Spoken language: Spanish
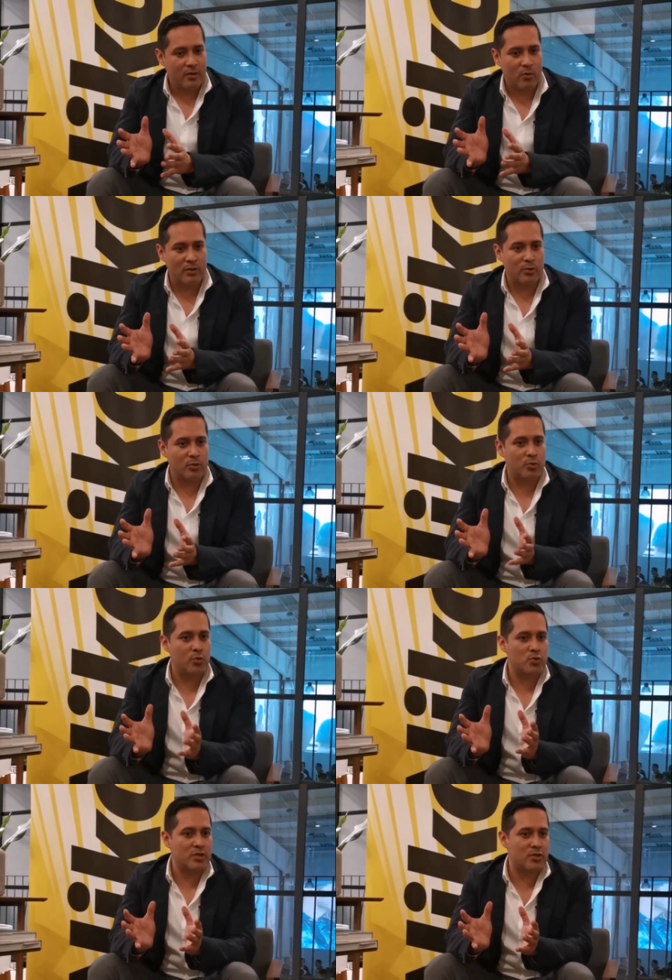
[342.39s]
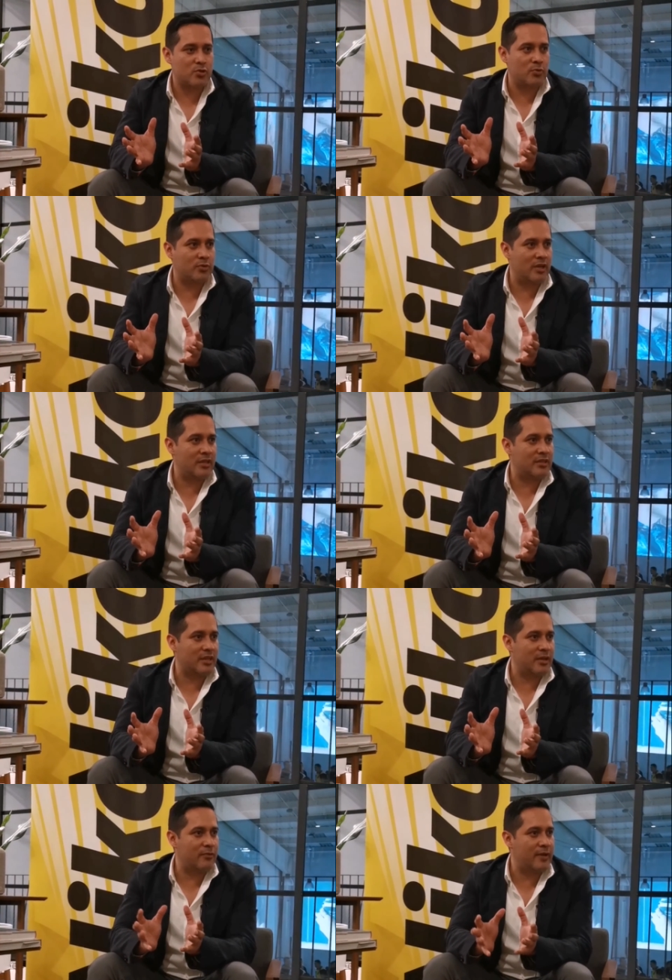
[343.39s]
cuando tú usas un
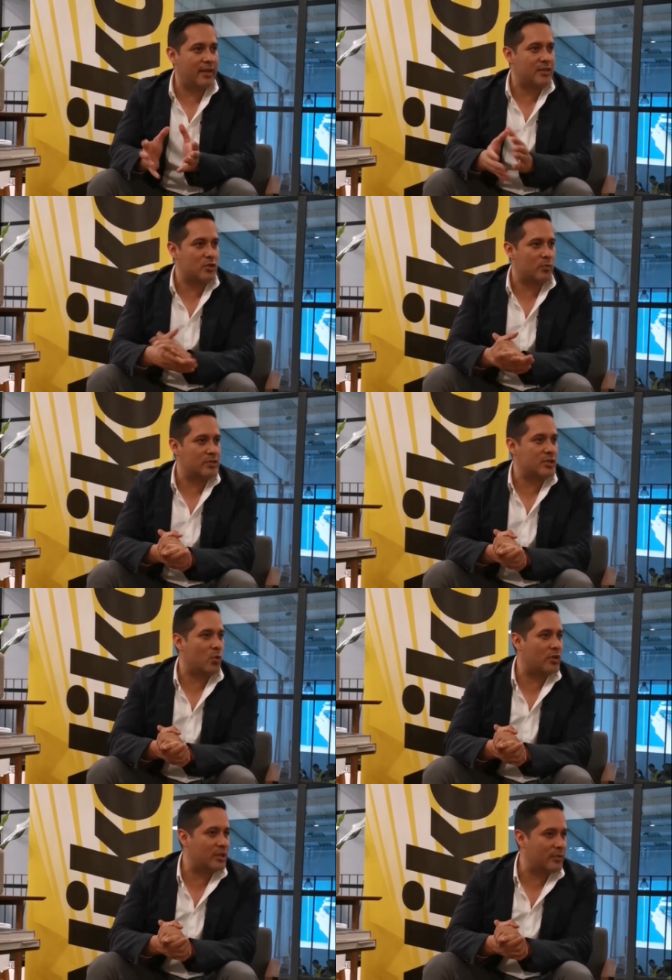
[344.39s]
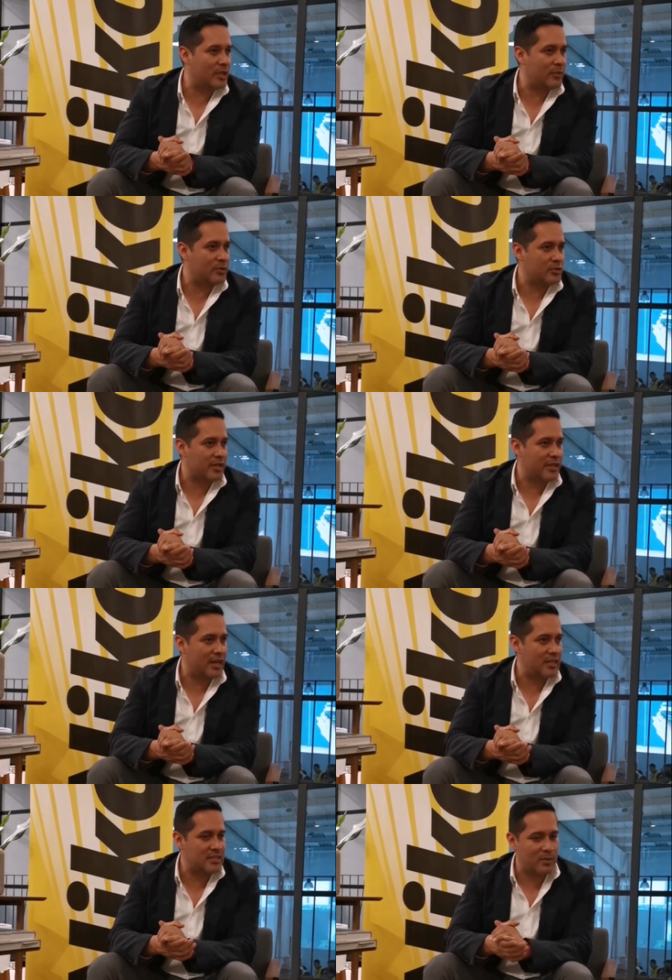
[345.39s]
lente FX como el 50 milímetros que ya
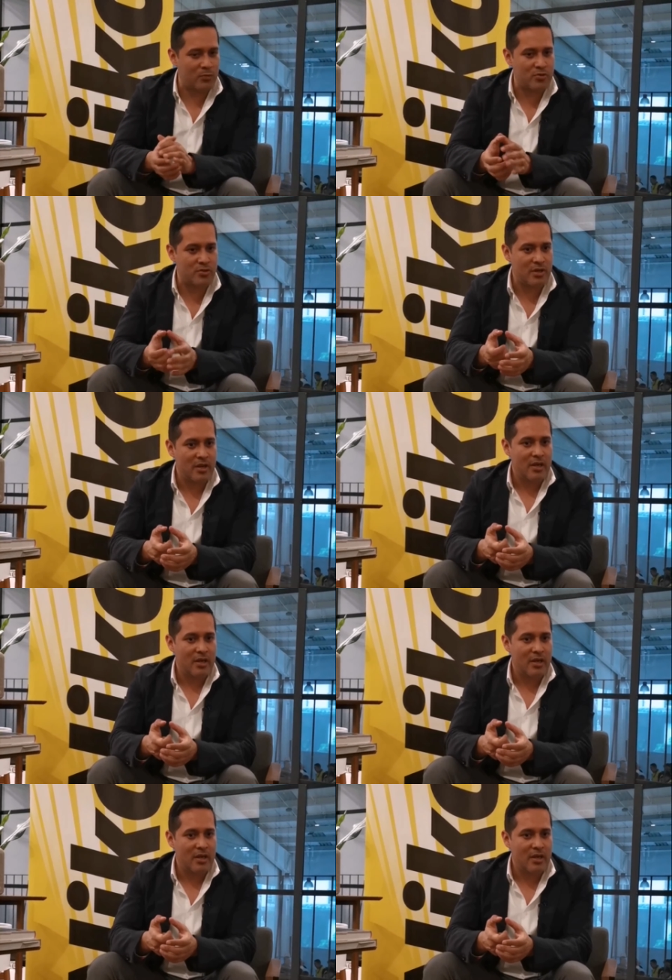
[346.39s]
lanzamos,